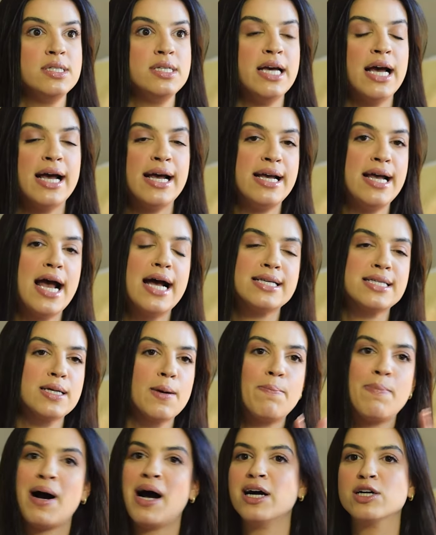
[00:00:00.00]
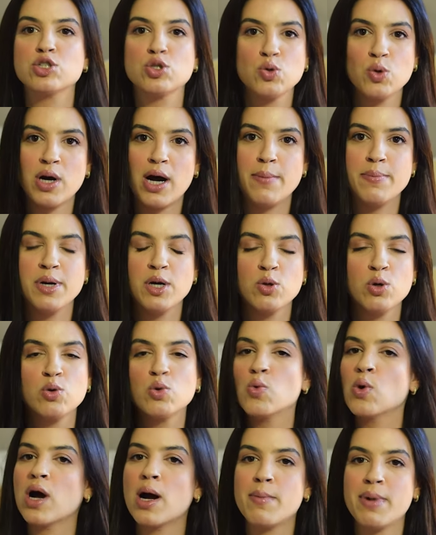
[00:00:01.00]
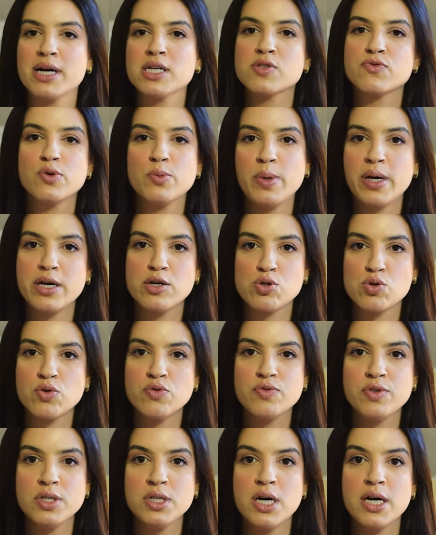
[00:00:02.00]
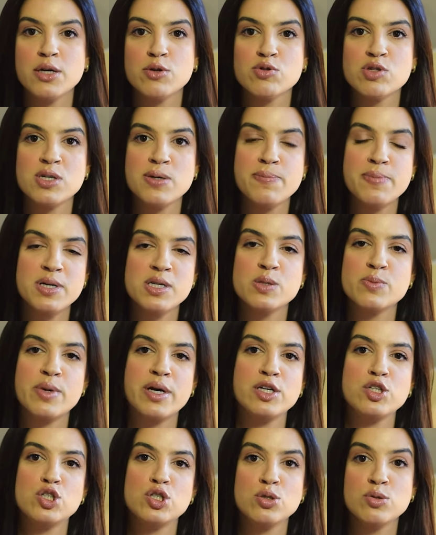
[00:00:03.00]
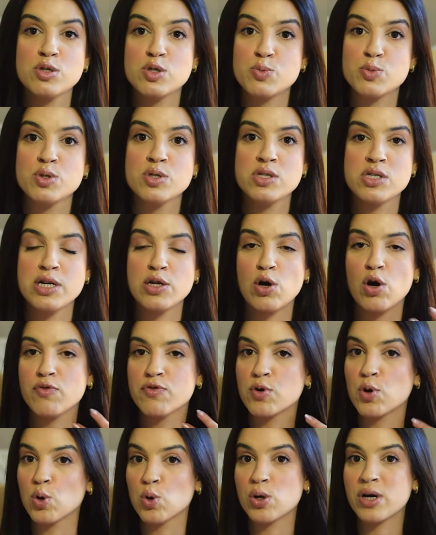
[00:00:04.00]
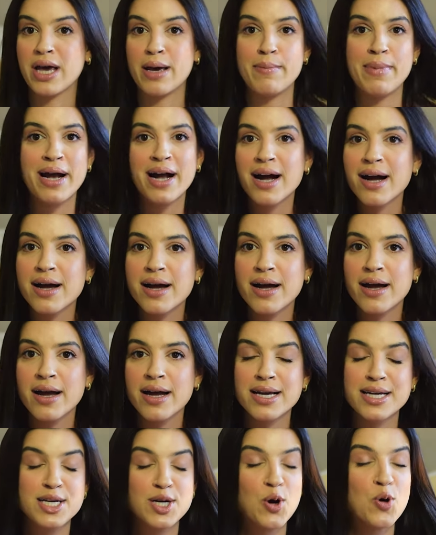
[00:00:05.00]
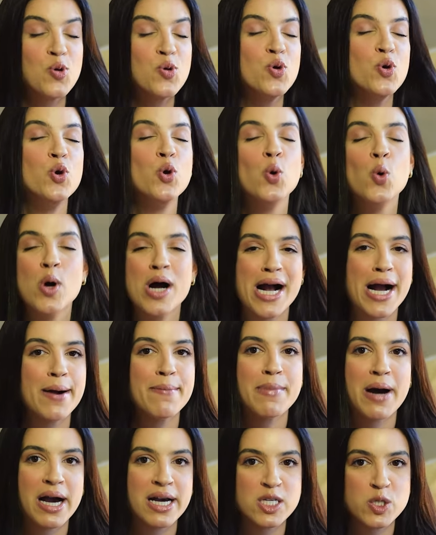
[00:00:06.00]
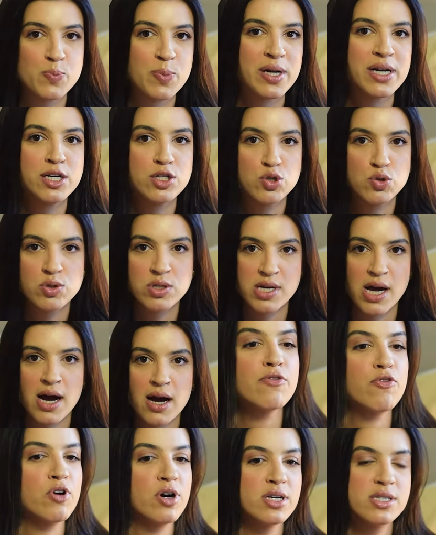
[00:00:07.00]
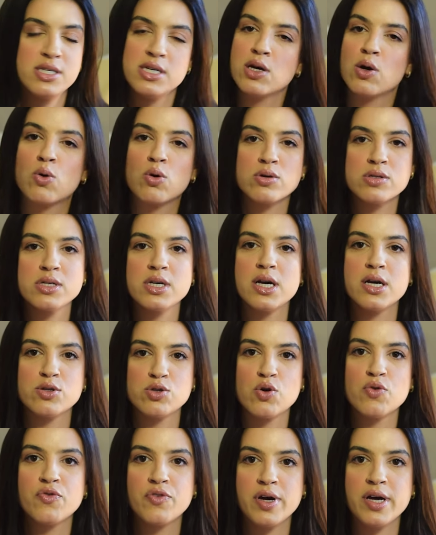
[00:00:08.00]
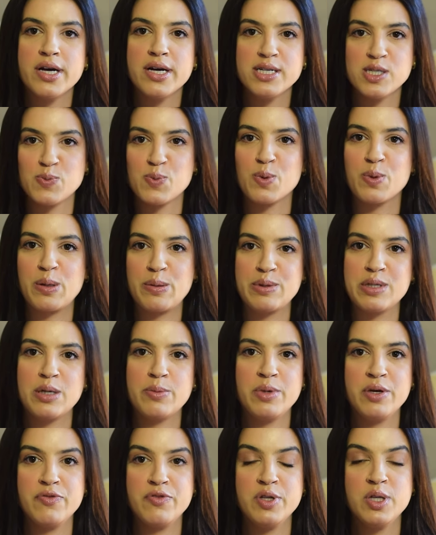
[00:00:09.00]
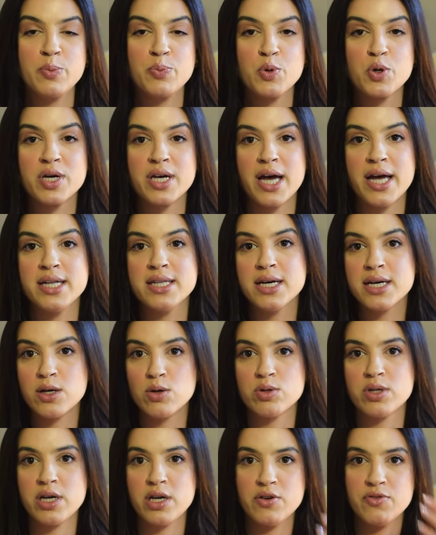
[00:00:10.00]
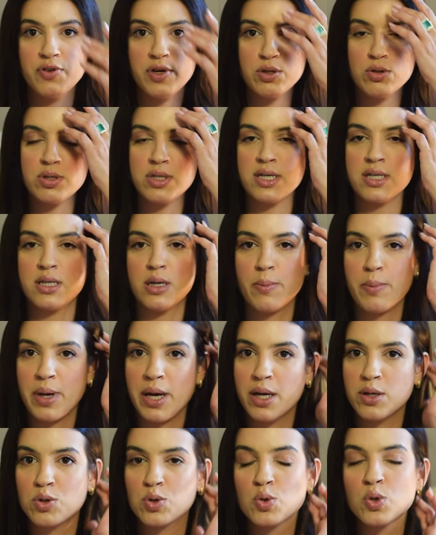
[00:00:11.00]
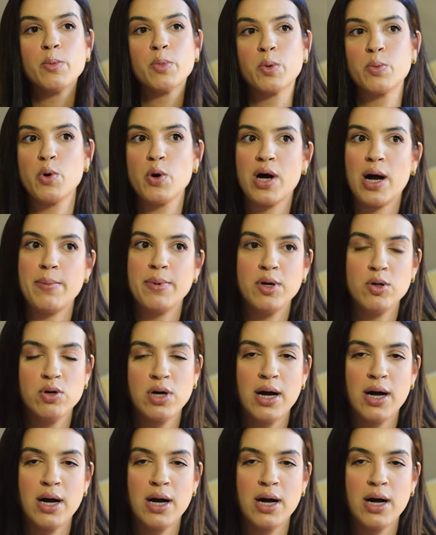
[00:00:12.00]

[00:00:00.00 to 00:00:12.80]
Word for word: e, e essa parte do cabelo eu nunca mais fui bem resolvida. Eu simplesmente em 2019 coloquei mega hair e eu nunca mais parei de usar. Foi assim que eu consegui resolver esse problema da minha vida, porque ainda que eu tenha feito tratamento pro meu cabelo